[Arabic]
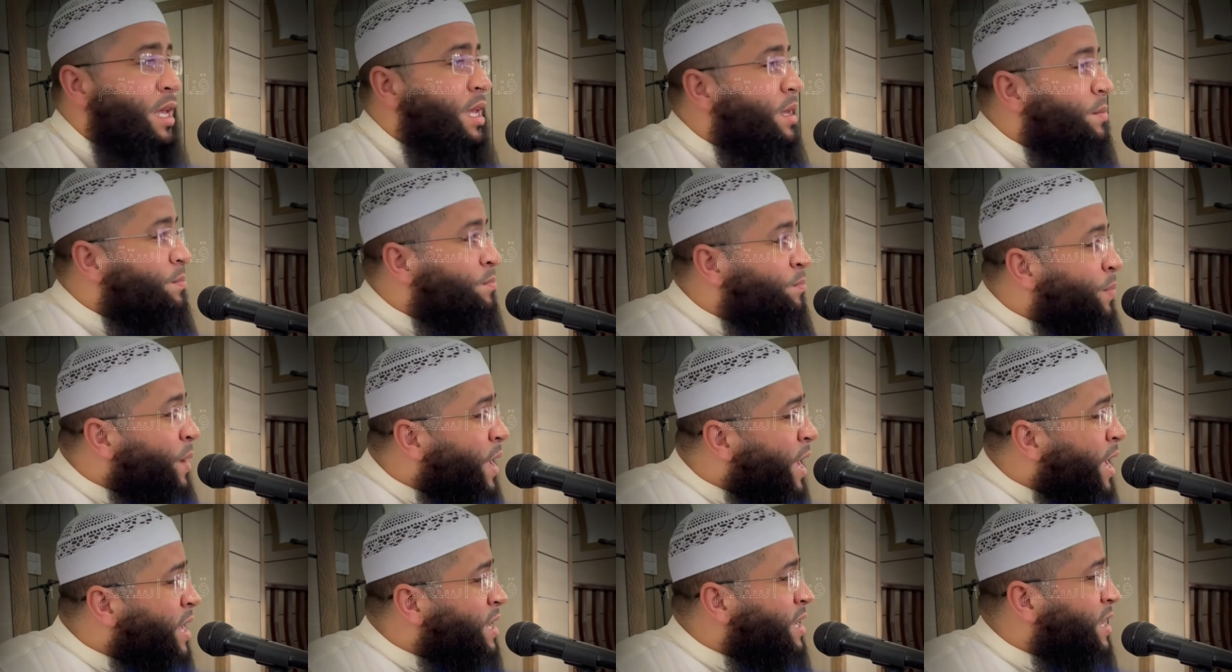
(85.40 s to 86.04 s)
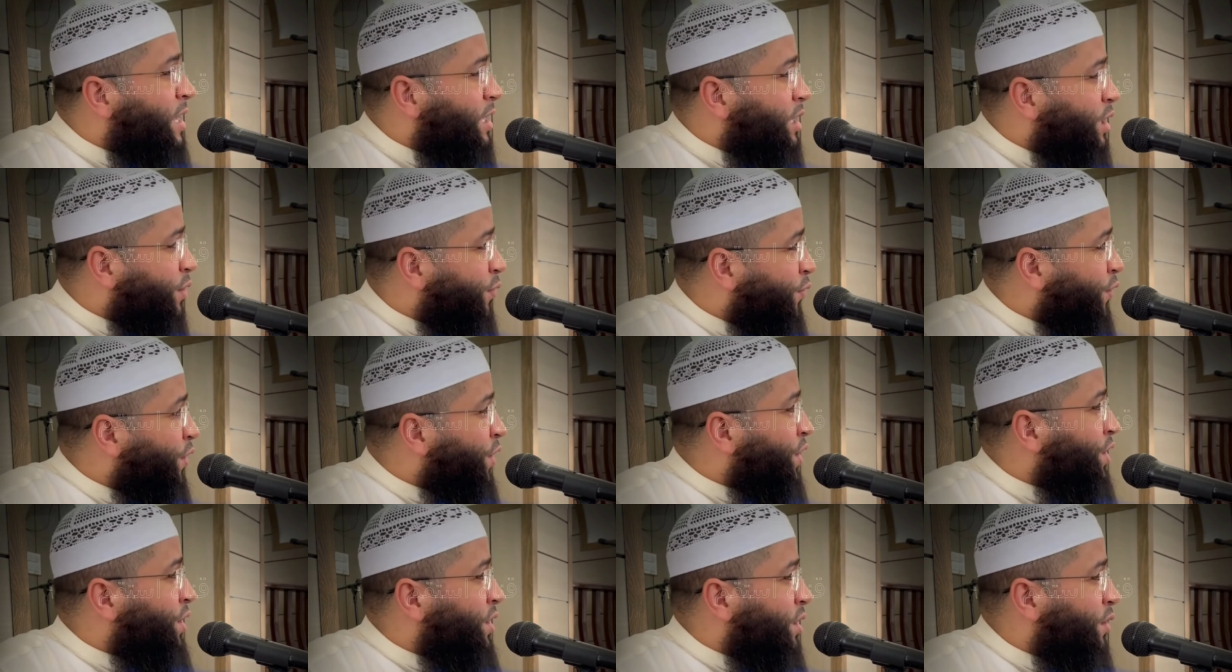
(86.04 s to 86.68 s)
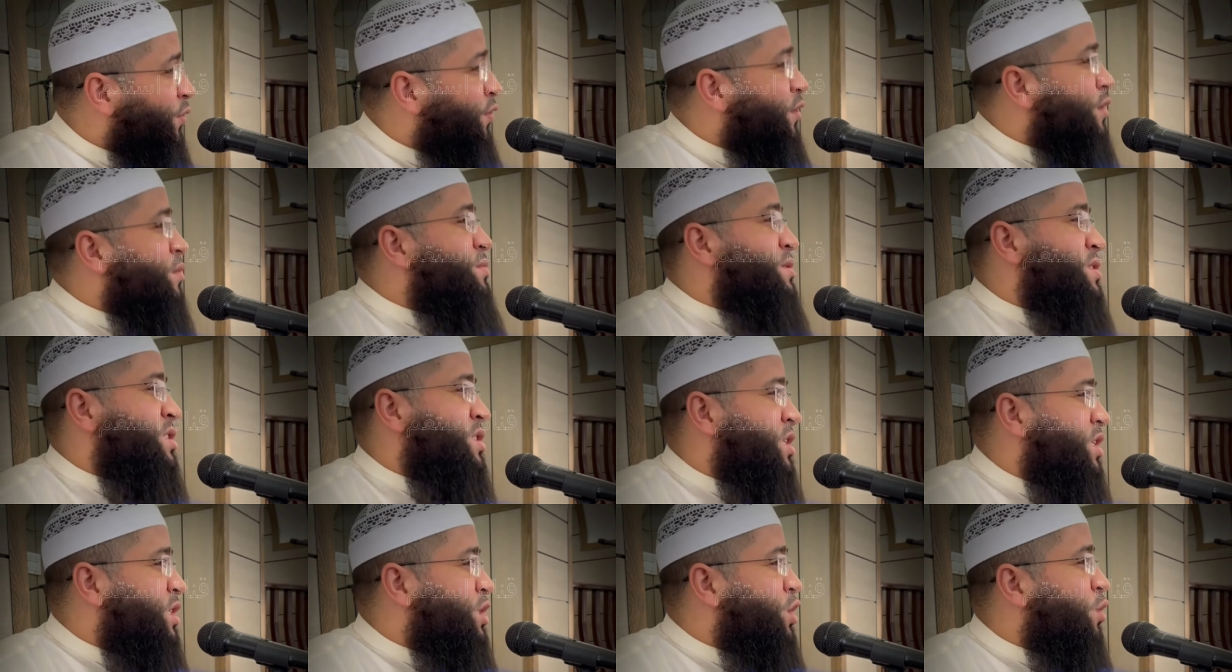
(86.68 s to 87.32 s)
بالك تفرط في
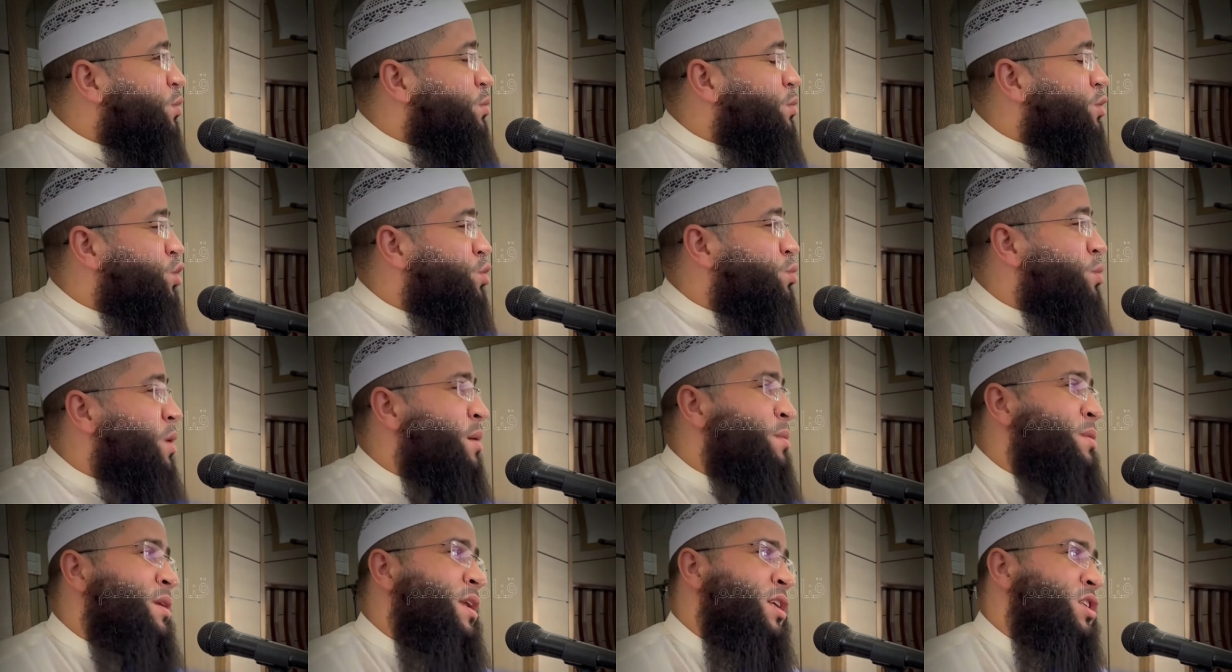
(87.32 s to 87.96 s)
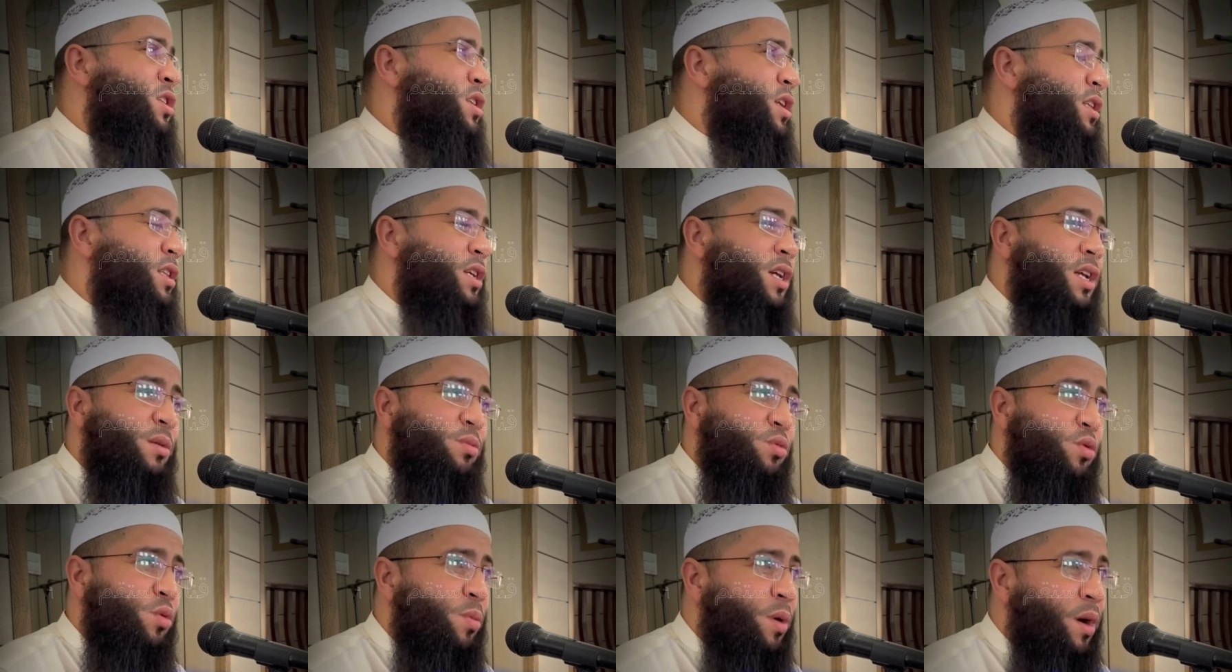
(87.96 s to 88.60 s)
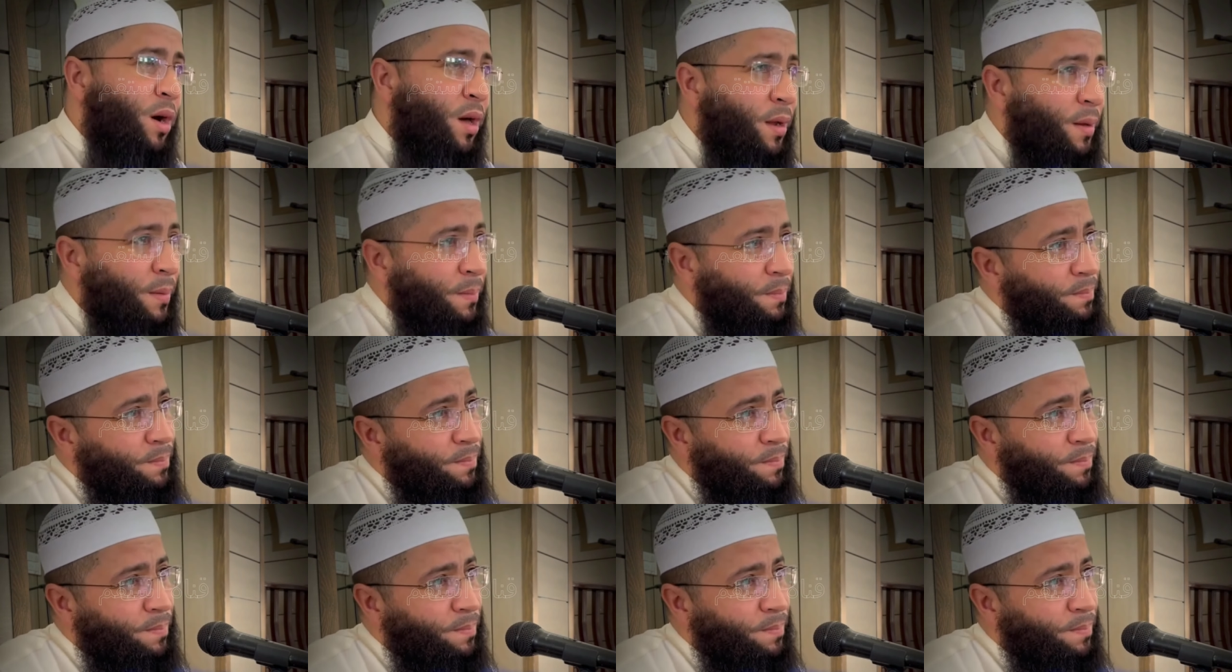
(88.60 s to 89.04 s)
المسجد يوم الجمعة من أجل هذيك المباراة